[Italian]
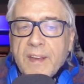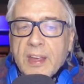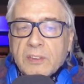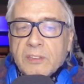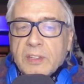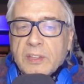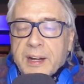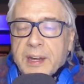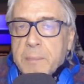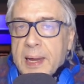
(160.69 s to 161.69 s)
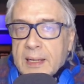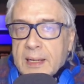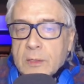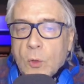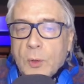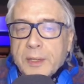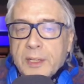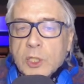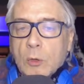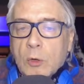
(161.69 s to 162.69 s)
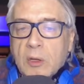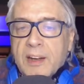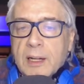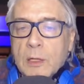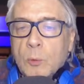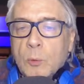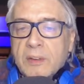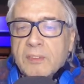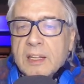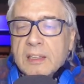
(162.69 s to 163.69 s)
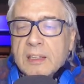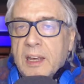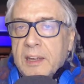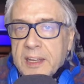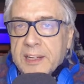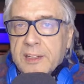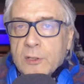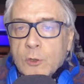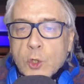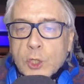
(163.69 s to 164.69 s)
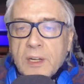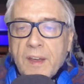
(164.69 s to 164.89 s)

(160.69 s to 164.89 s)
si ribellano e decidono di farlo presente ai vertici.